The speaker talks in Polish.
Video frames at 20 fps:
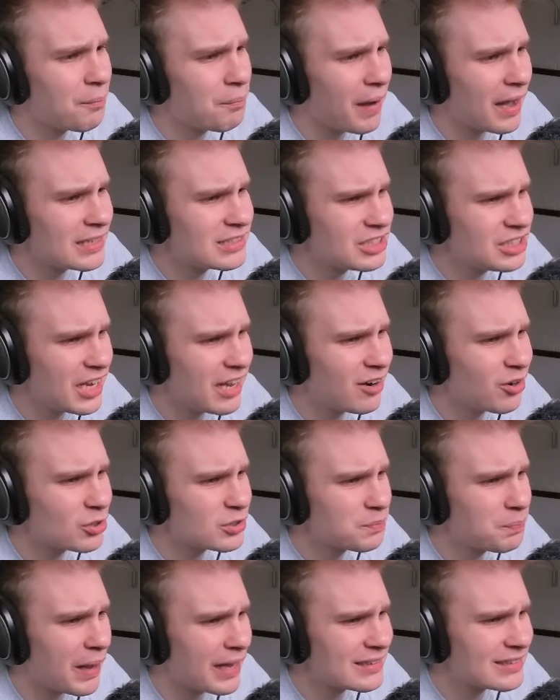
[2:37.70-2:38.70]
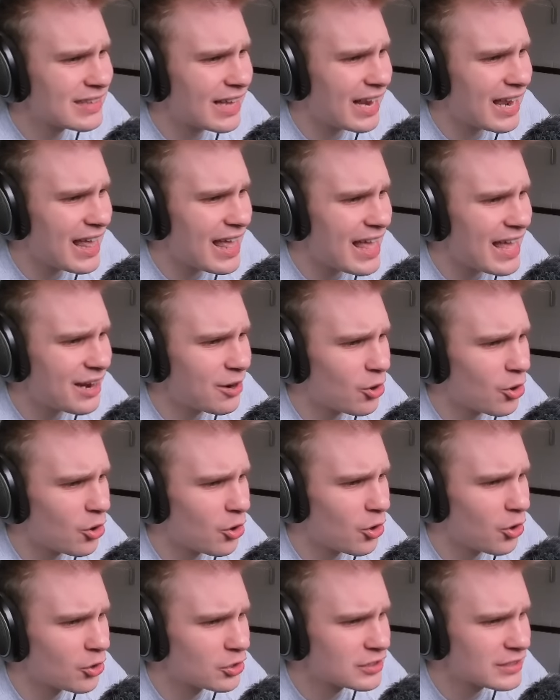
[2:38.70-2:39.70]
bandieros,
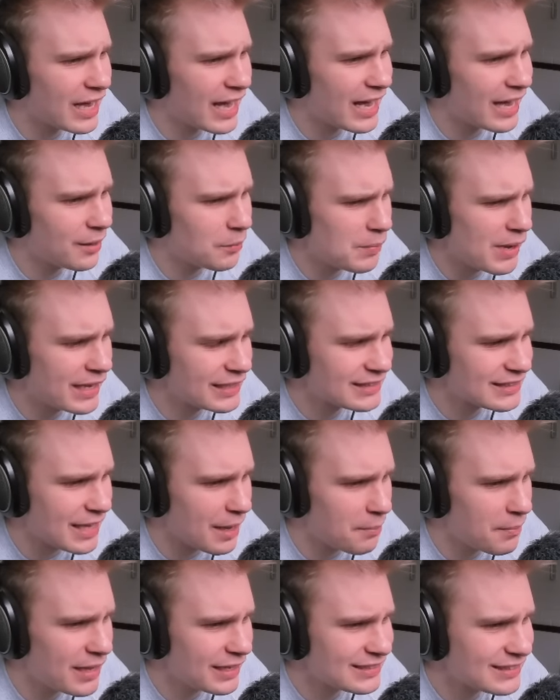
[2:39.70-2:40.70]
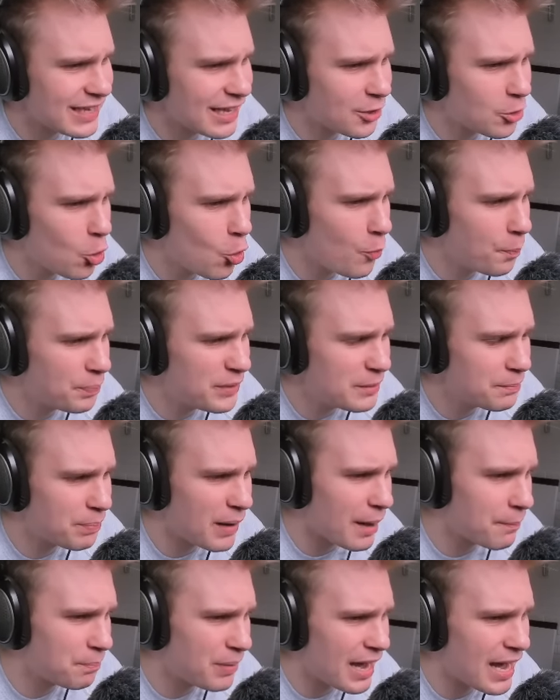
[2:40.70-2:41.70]
bandaleros, a mesa, mesa kupi,
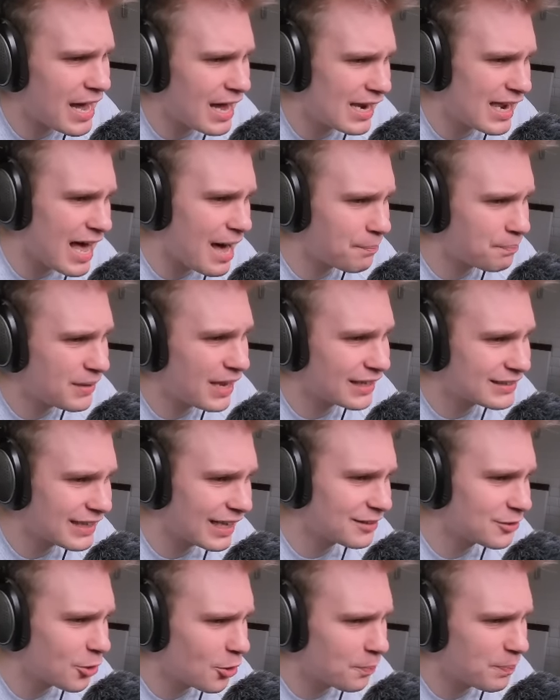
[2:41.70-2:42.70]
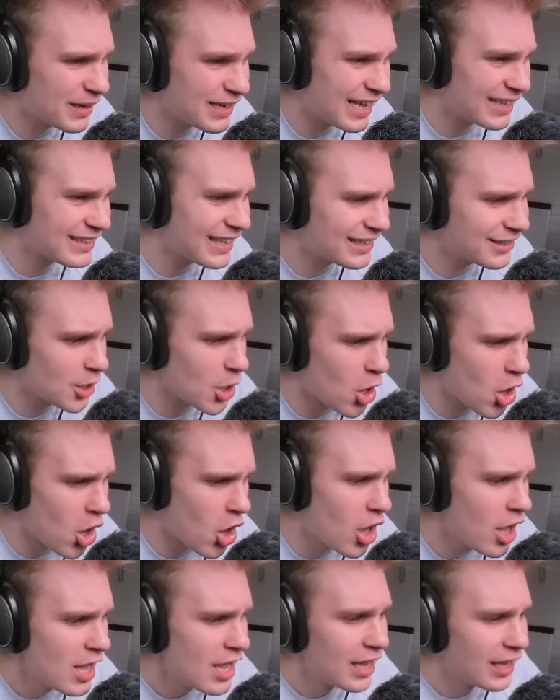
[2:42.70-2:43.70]
papa, la, platano, palatano,
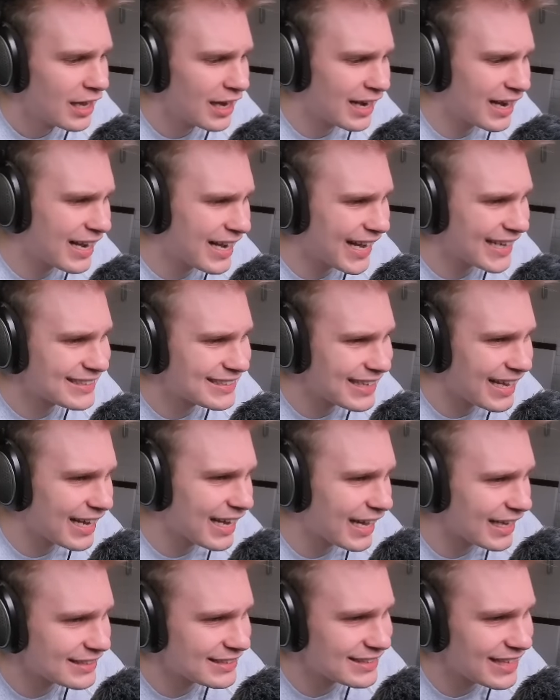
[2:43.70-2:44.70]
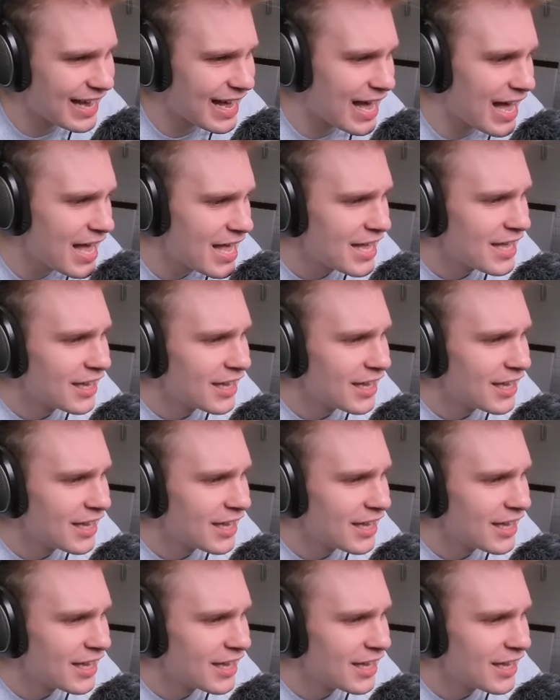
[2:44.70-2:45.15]
e, kasa, kasa,